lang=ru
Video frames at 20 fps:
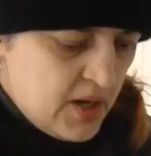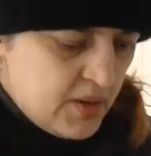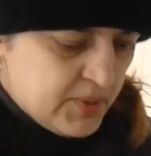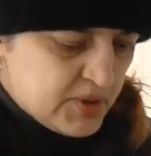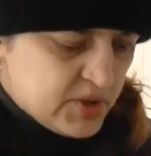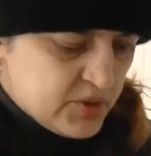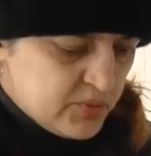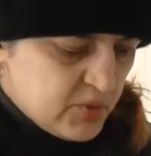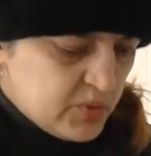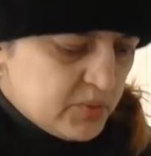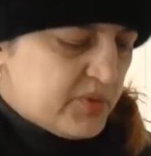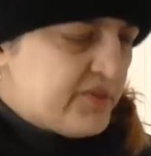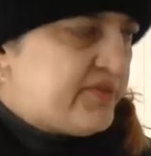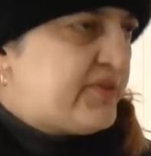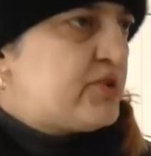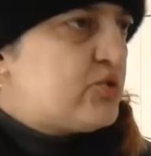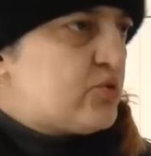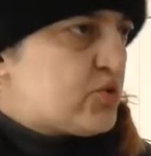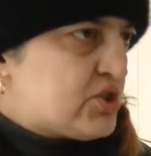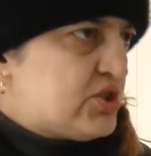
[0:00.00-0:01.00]
Почему мы
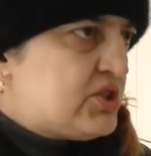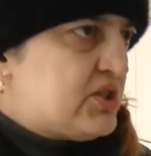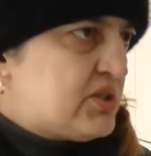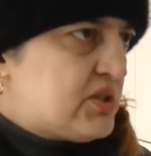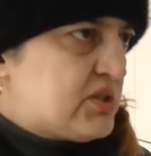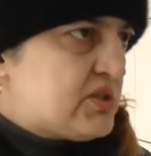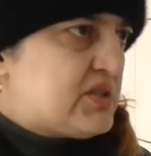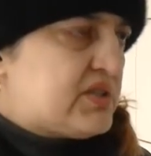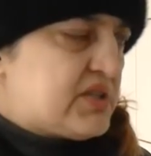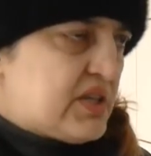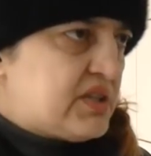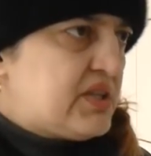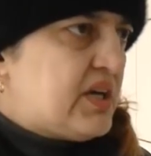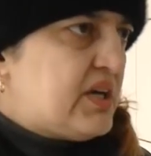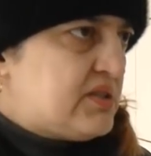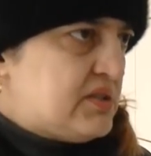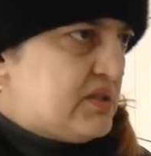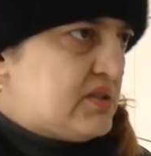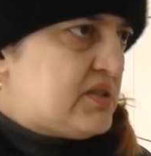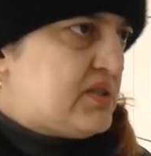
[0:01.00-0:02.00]
вынуждены
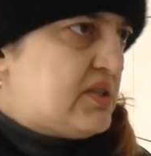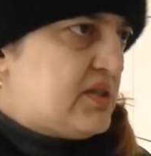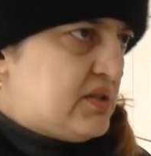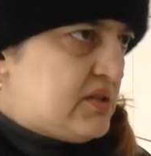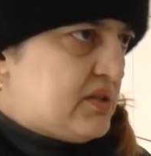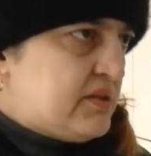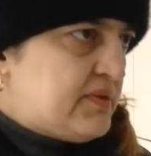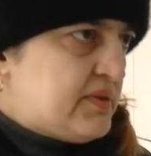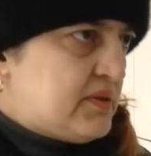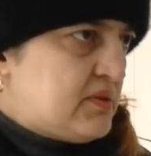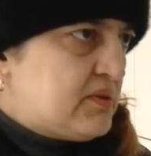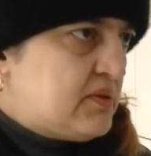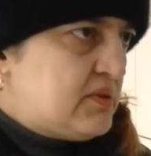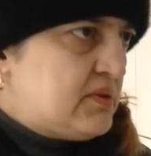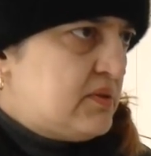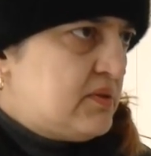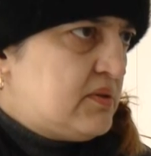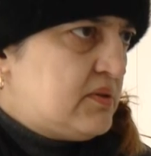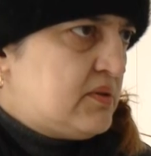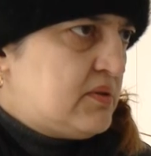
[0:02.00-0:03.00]
страдать из-за этого,
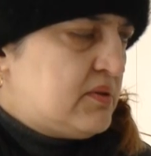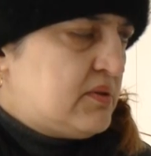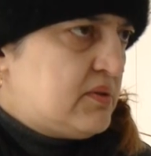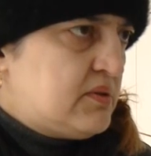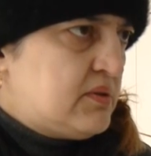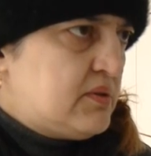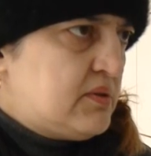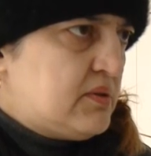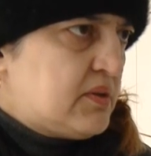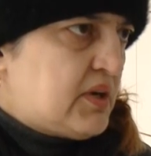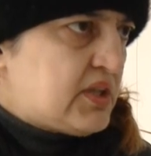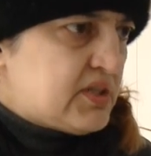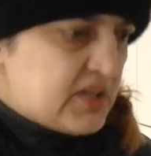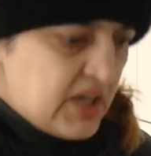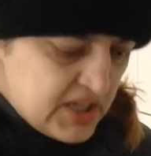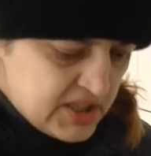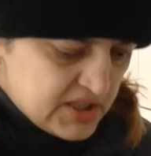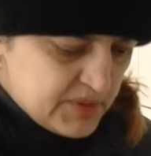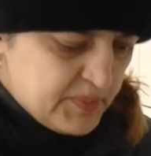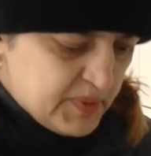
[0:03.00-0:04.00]

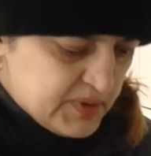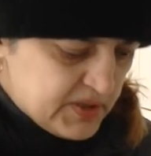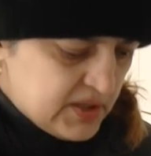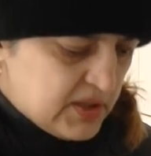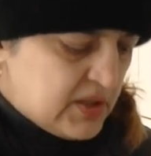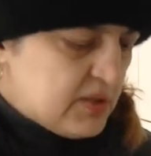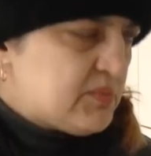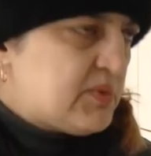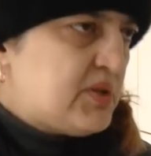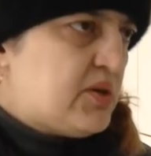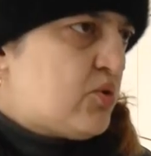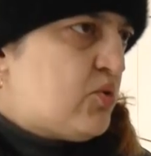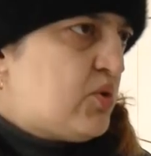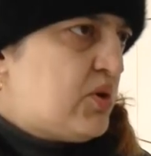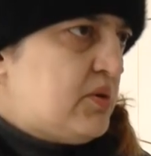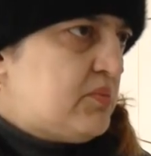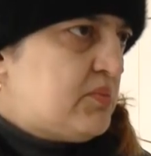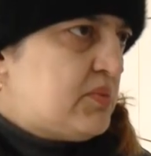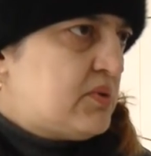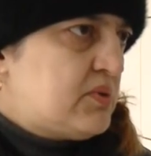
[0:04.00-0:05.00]
катаясь по таким
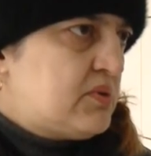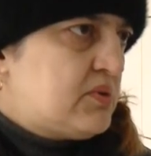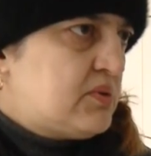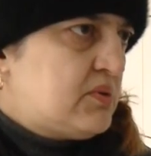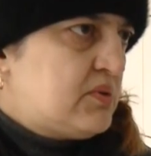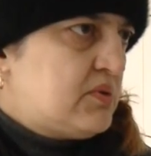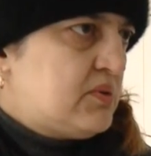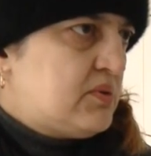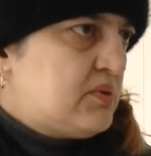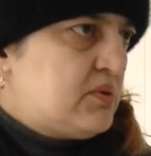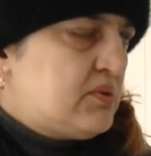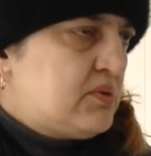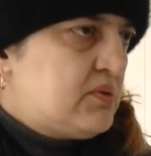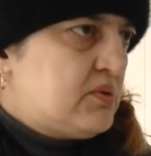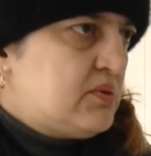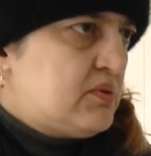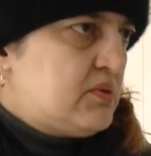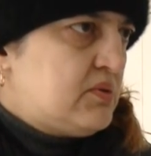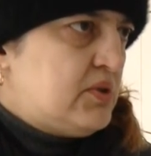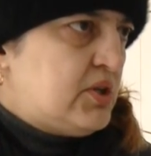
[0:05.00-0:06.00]
дорогам?
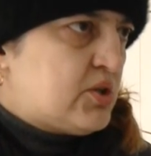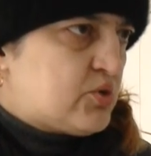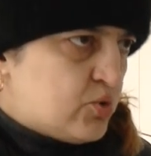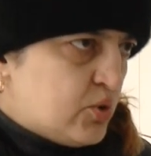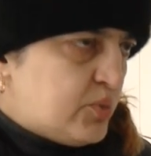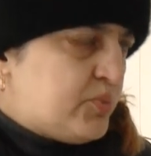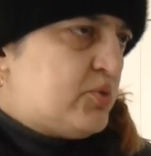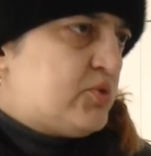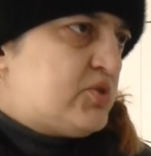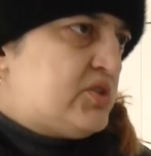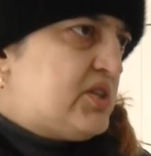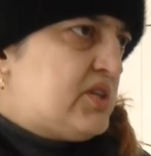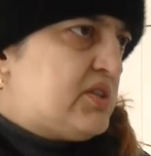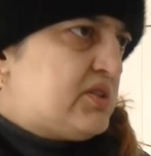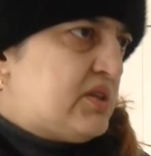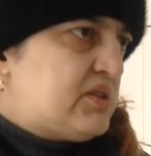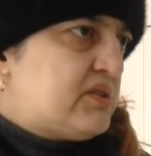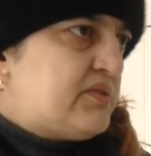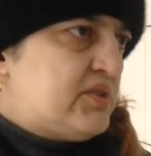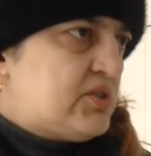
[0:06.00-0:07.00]
И кто будет за
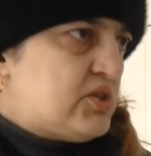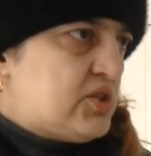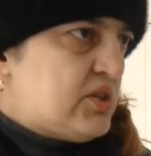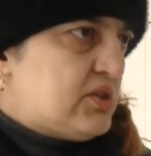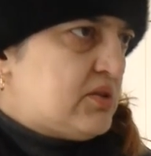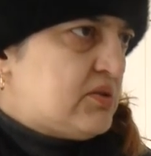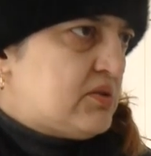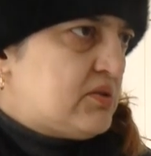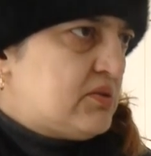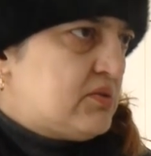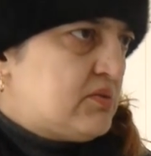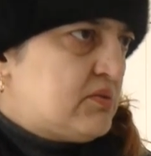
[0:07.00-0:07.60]
это отвечать?